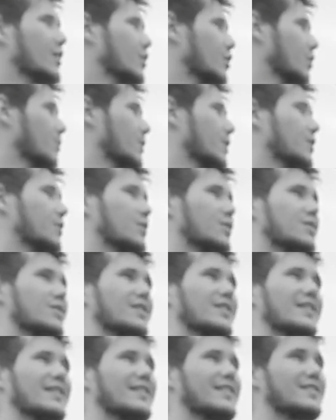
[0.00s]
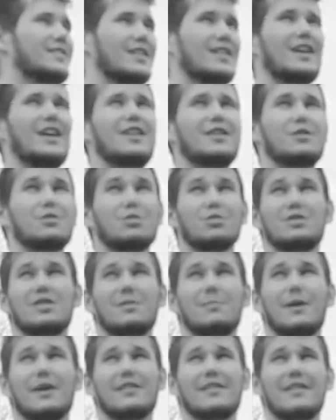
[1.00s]
Ё-моё, это, это реально труд,
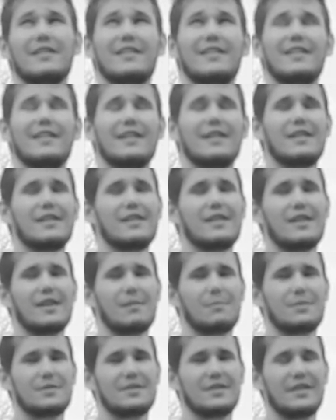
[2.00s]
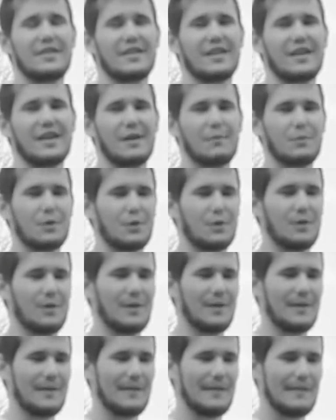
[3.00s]
ребят. Объяснять на камеру,
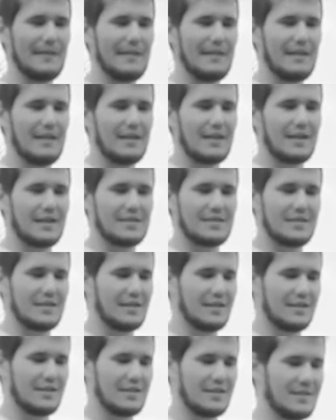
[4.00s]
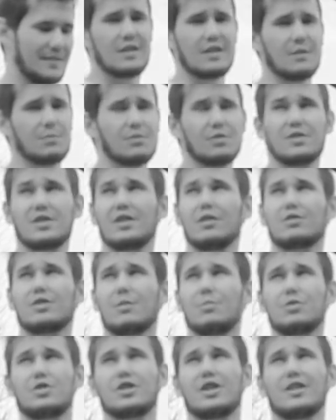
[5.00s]
как делать. Тем, кто
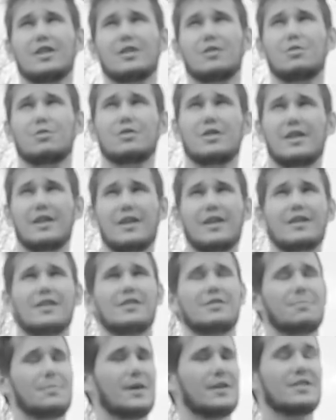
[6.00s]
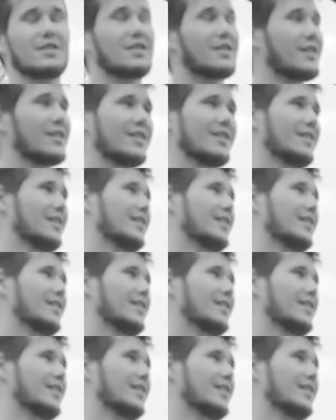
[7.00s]
делают обучалки, друзья, респект. Это